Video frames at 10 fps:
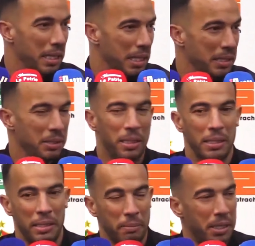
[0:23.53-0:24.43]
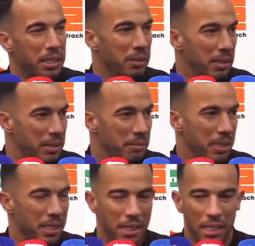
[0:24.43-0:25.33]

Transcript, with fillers: هادي وعندي منا وعندي من